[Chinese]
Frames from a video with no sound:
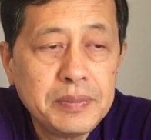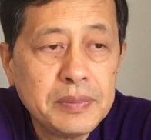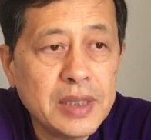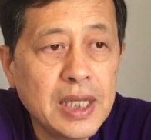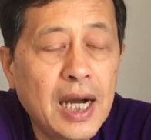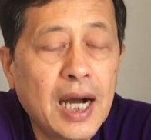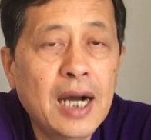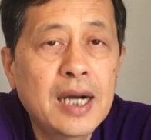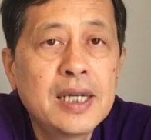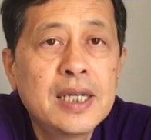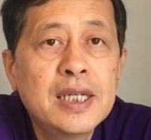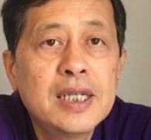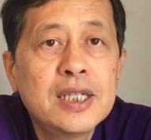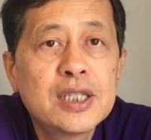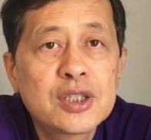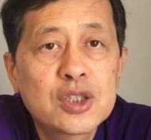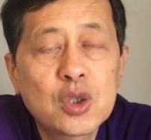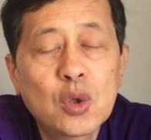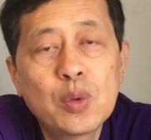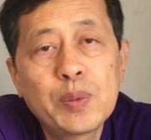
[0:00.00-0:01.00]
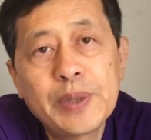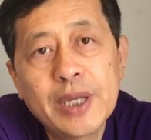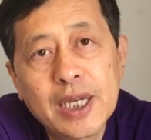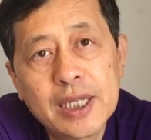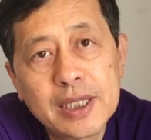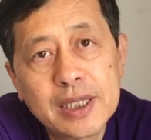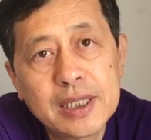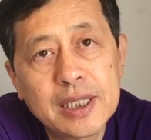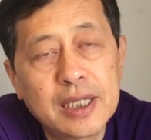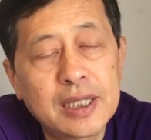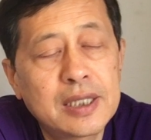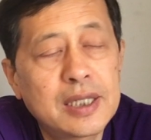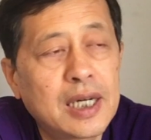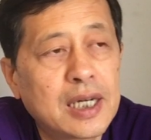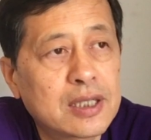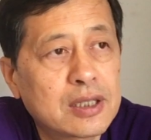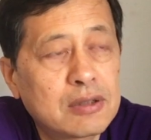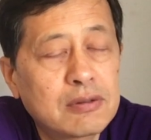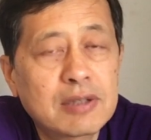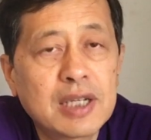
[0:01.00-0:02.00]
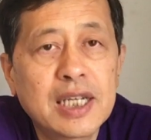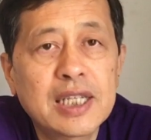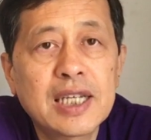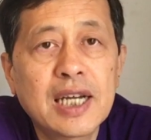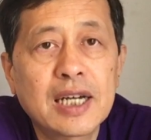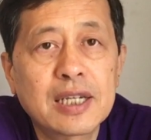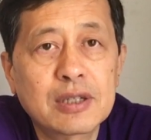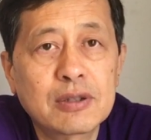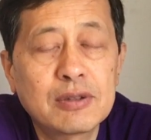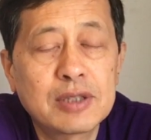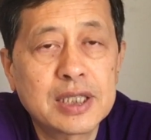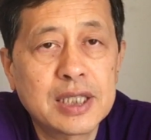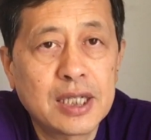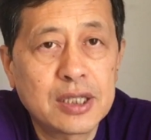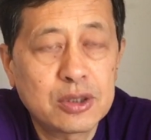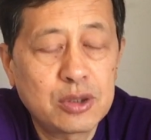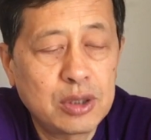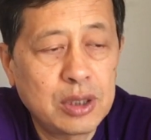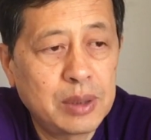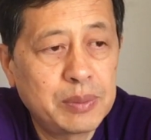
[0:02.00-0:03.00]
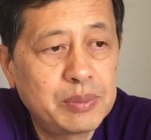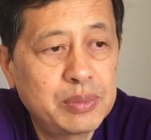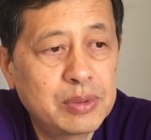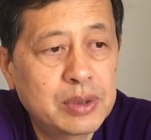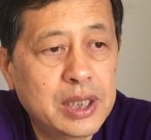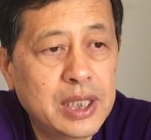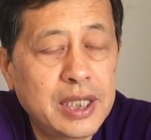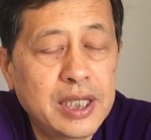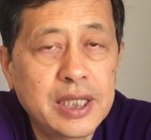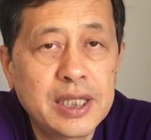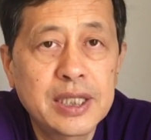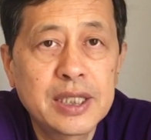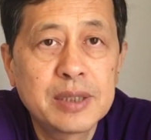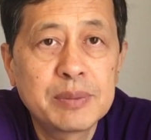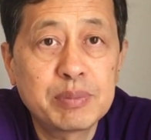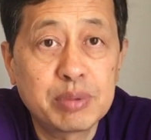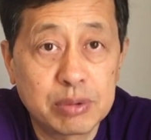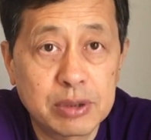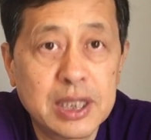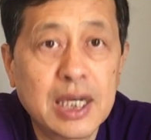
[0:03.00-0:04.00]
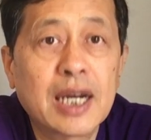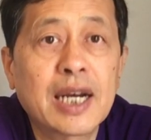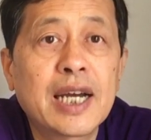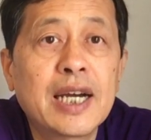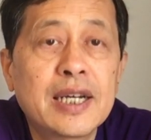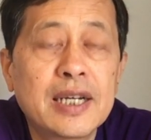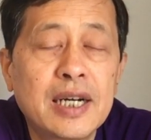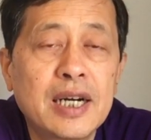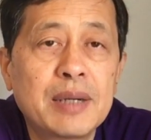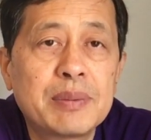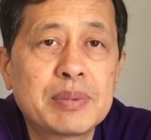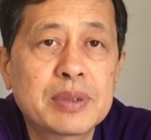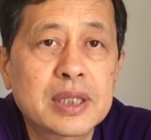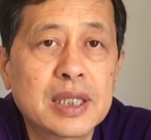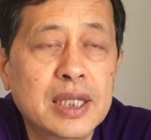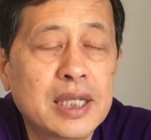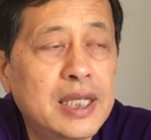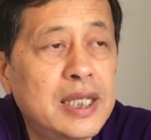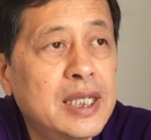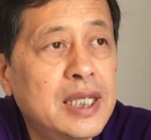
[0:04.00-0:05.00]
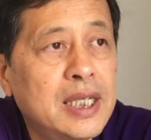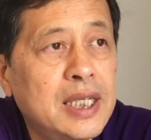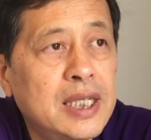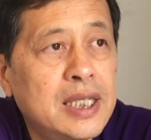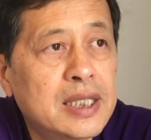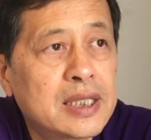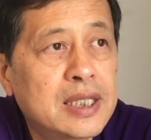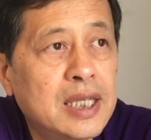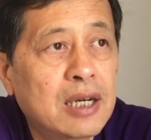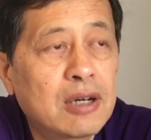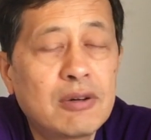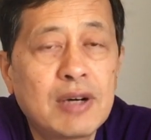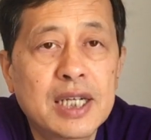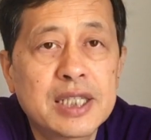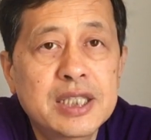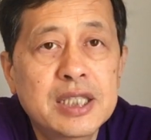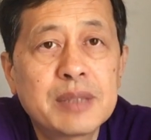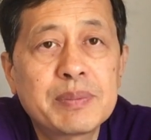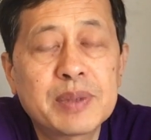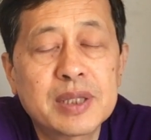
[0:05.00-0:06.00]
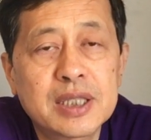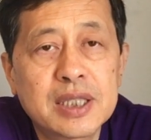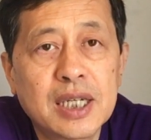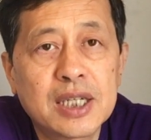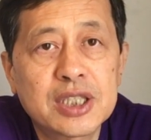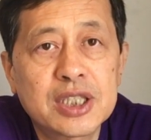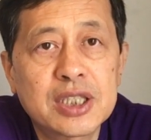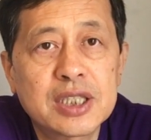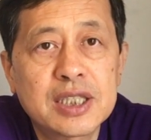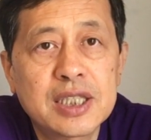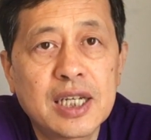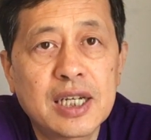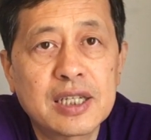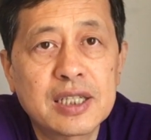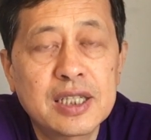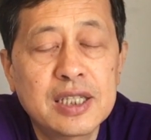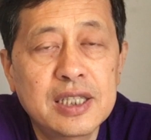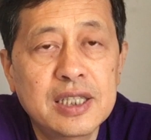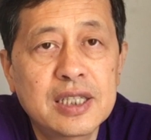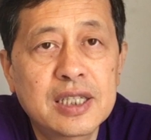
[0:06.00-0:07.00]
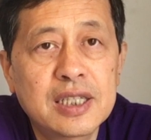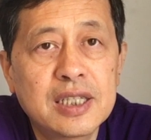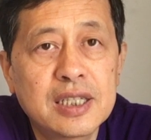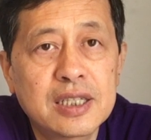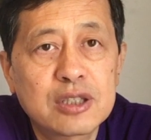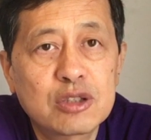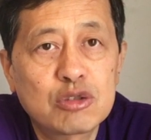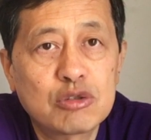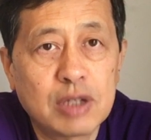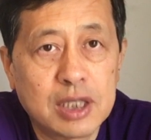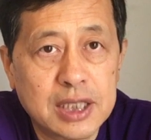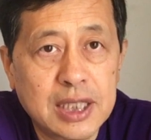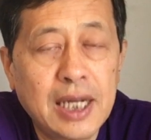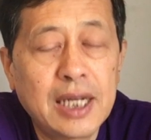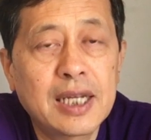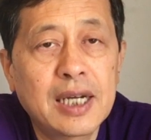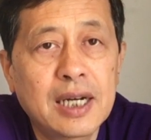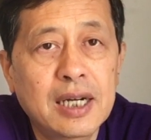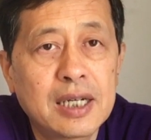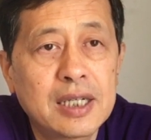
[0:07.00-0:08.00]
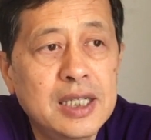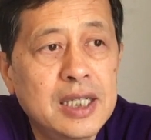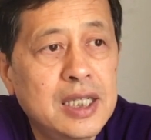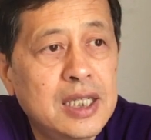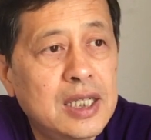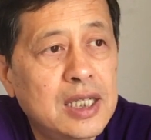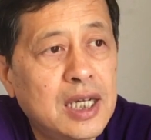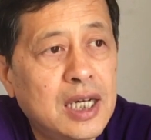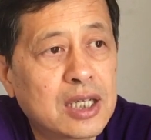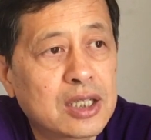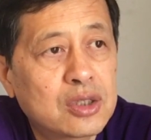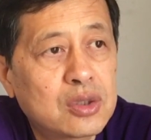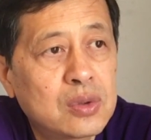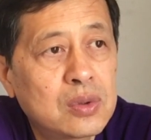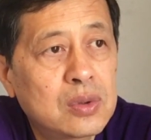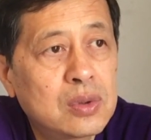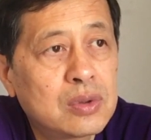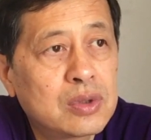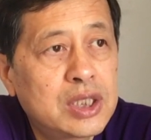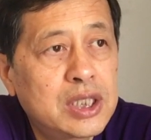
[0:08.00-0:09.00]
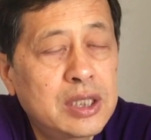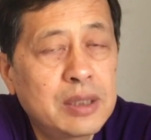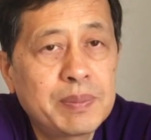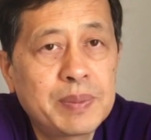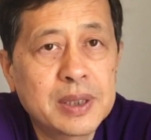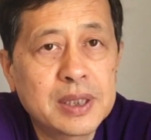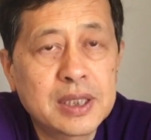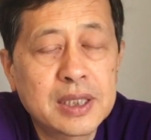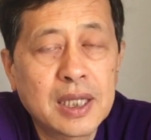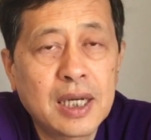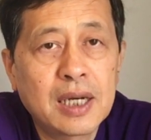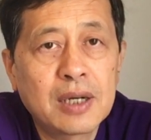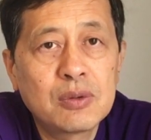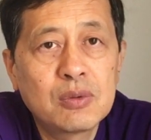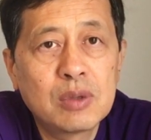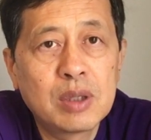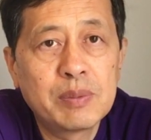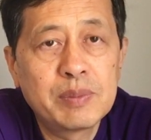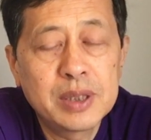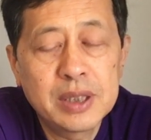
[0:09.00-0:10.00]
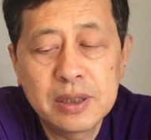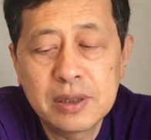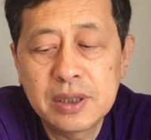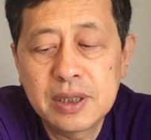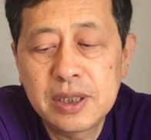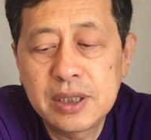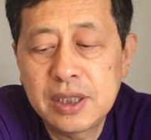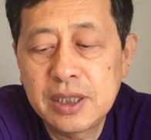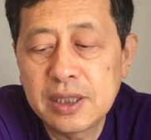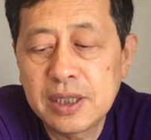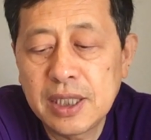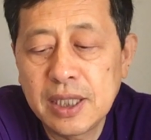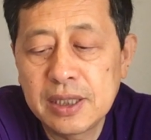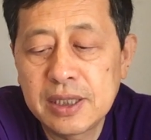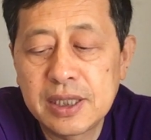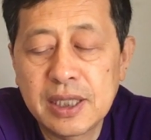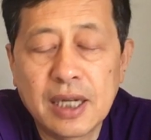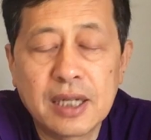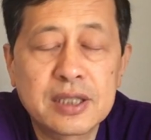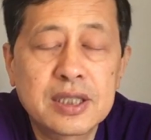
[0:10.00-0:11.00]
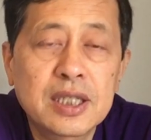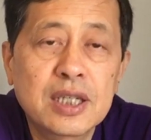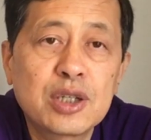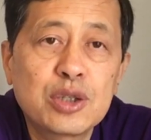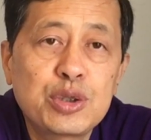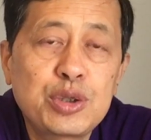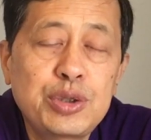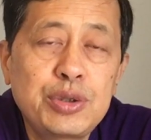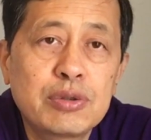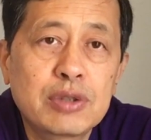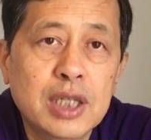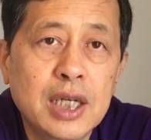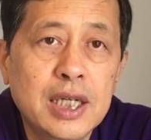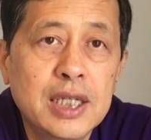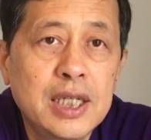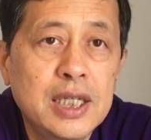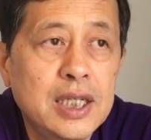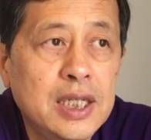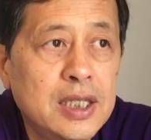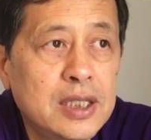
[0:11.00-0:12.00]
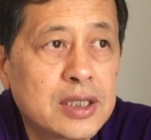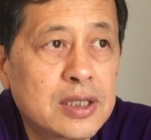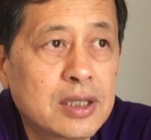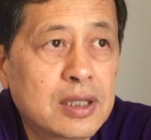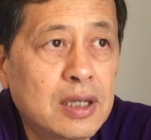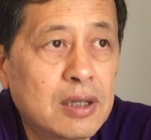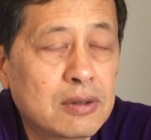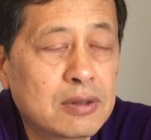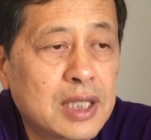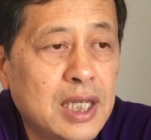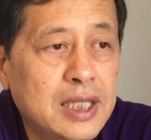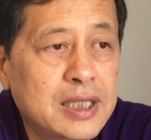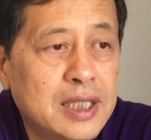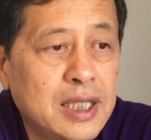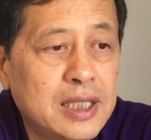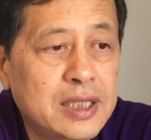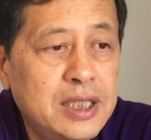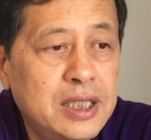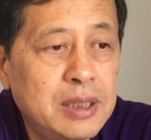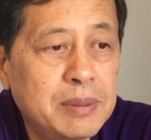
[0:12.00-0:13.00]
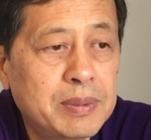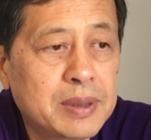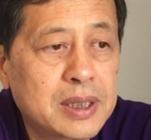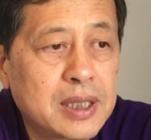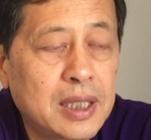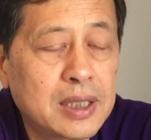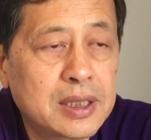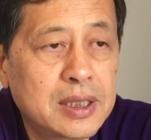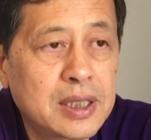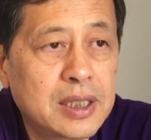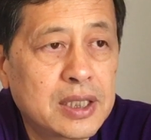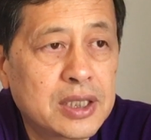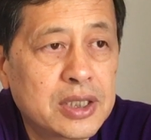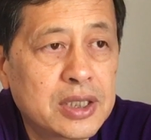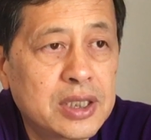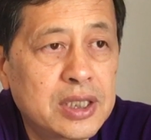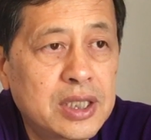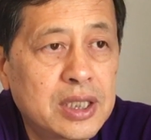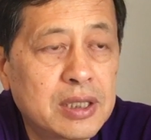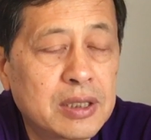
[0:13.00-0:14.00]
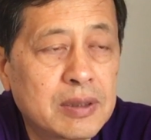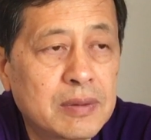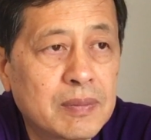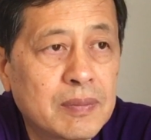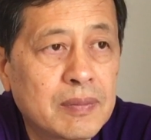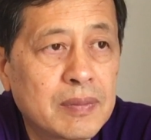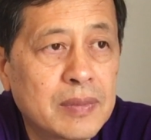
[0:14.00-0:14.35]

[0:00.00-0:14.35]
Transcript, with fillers: 啊，周边的啊，东南亚的国家全部给补上来啊，补上来，那样话基本上是这样的一个状态。啊，中共基本上，我们今天讲这个序呢，就告诉大家，基本上这个事情，